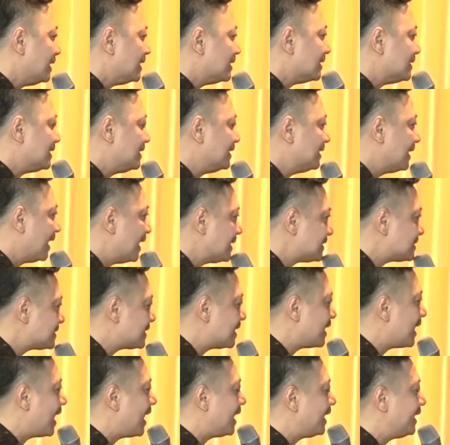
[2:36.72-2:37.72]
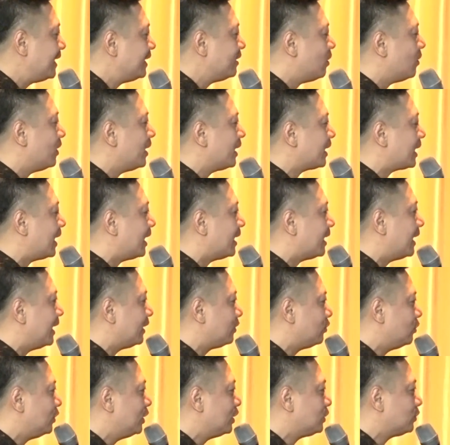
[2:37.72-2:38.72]
Di nats lain, oleh karena
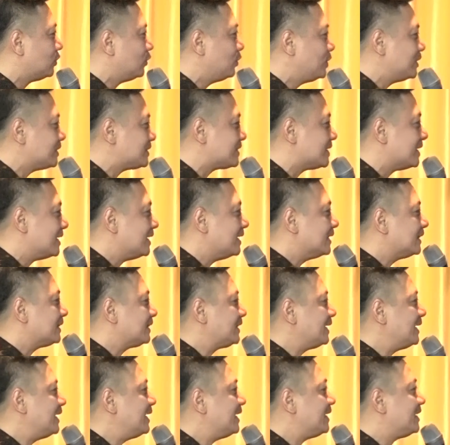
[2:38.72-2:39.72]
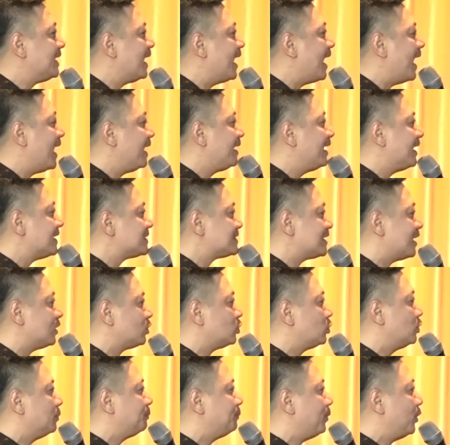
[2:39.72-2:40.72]
itu ditulis, tidak ada
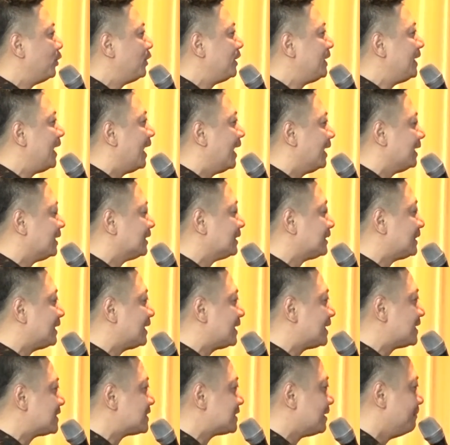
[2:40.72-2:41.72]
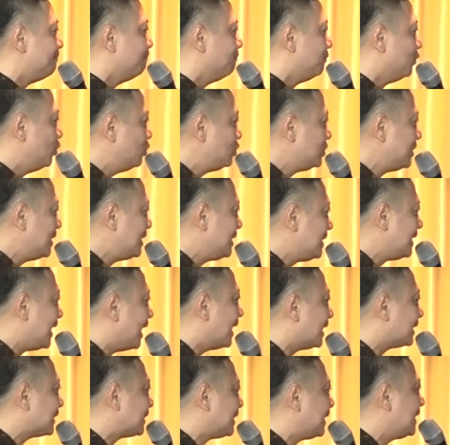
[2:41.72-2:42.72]
satupun yang tersembunyi
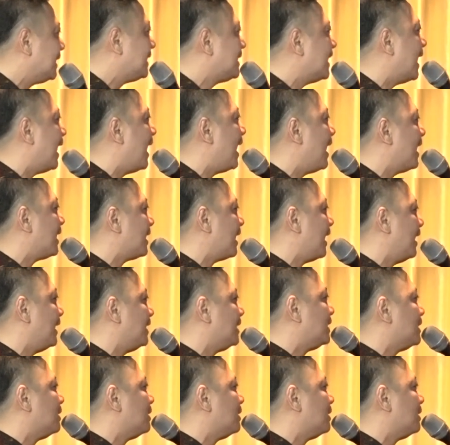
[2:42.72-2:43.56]
yang tidak akan